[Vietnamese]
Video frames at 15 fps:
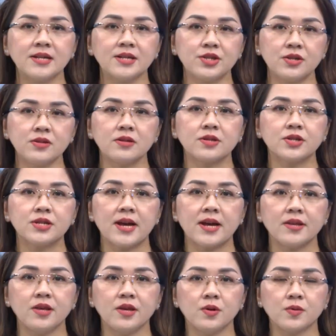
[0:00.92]
Trước thực trạng
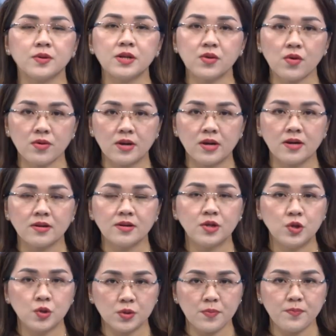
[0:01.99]
nhiều tiktoker,
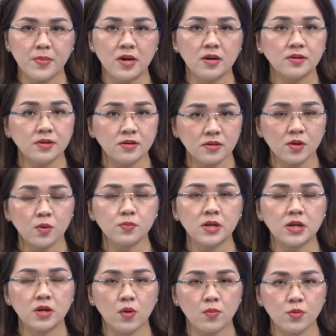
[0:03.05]
youtuber đưa thông
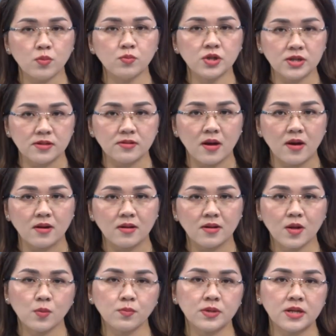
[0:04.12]
tin không đúng sự thật,
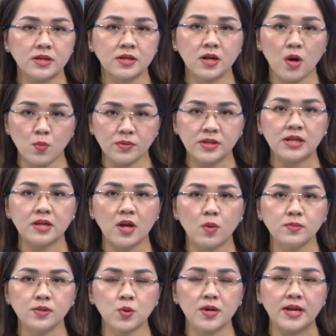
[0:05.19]
thông tin không chính thống
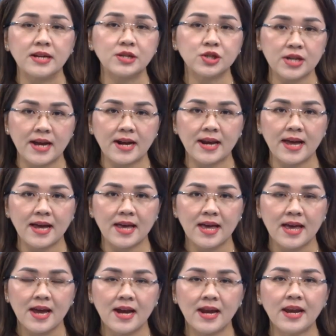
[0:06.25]
xuất hiện tràn lan,
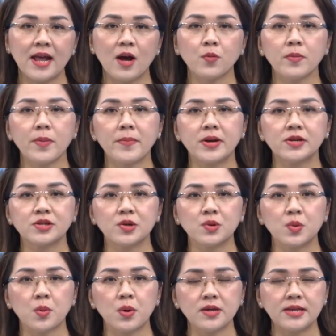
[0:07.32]
lãnh đạo Ủy ban Mặt trận Tổ
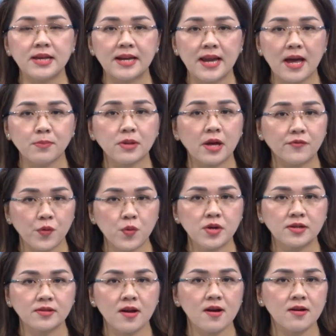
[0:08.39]
quốc Việt Nam thành phố
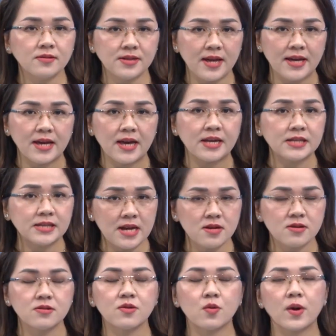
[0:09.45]
Cần Thơ đề nghị tăng
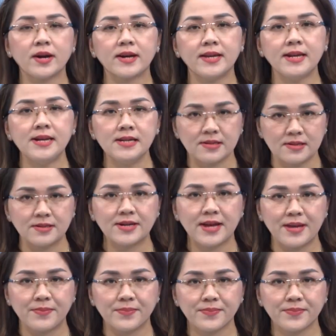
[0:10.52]
cường quản lý lực lượng này.